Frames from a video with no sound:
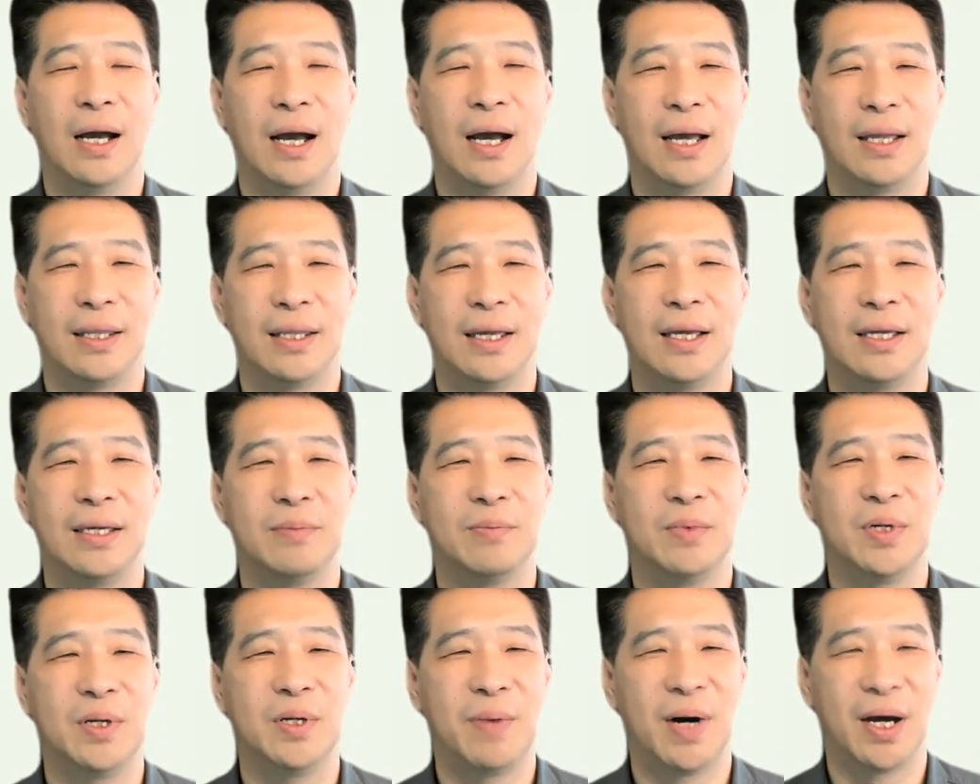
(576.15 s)

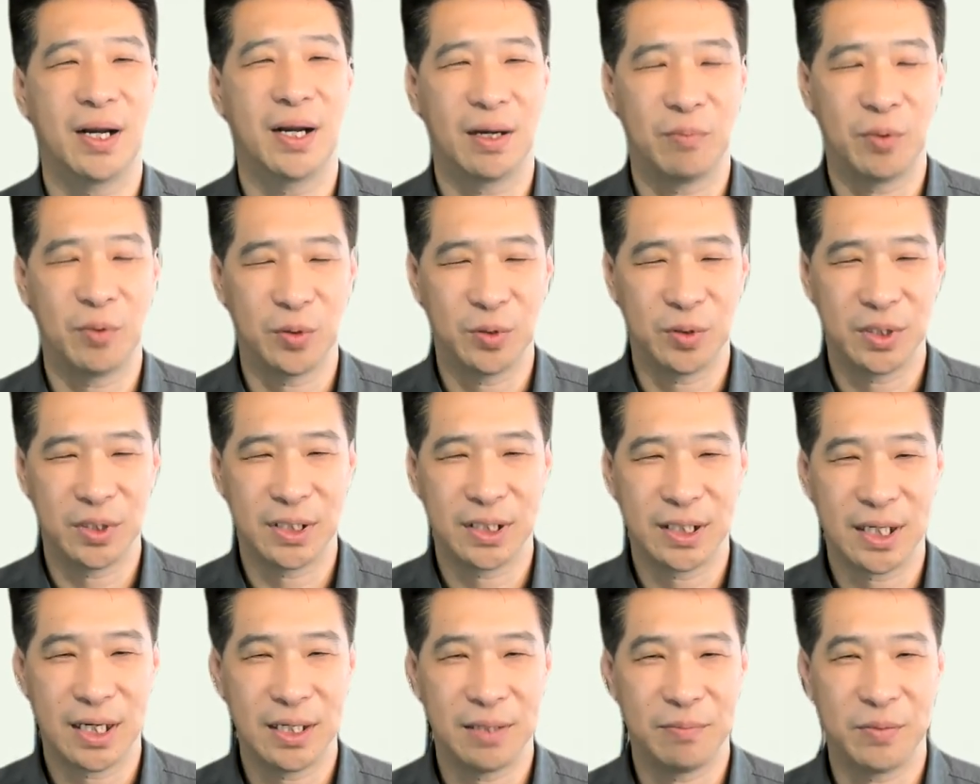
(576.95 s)
하나님을 바라보는
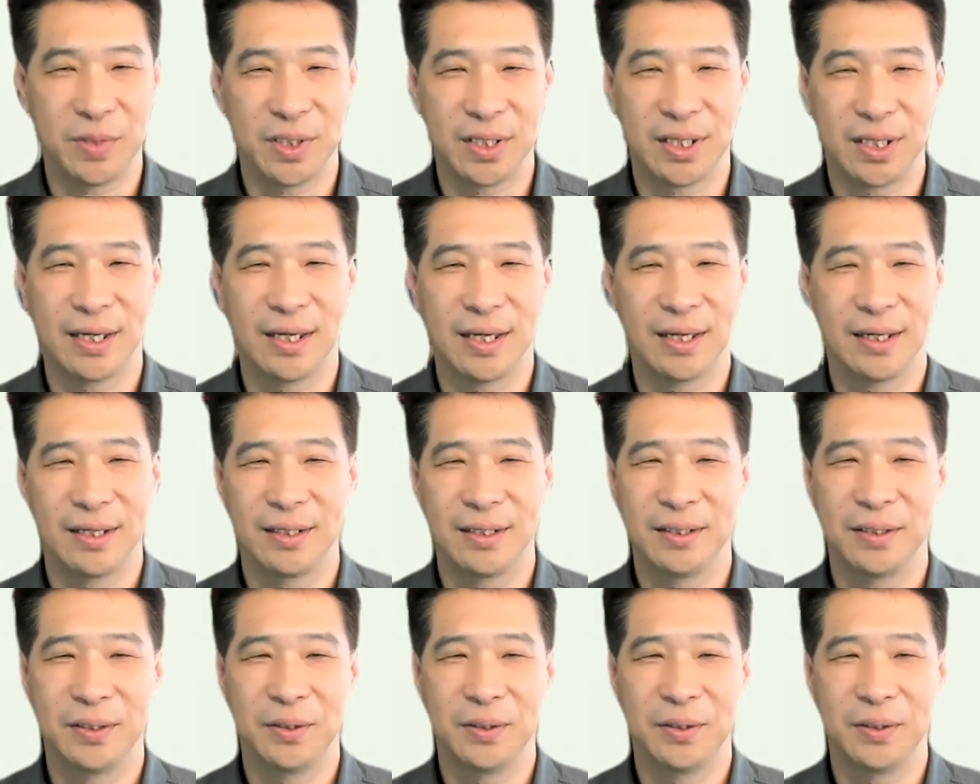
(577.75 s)
시간입니다.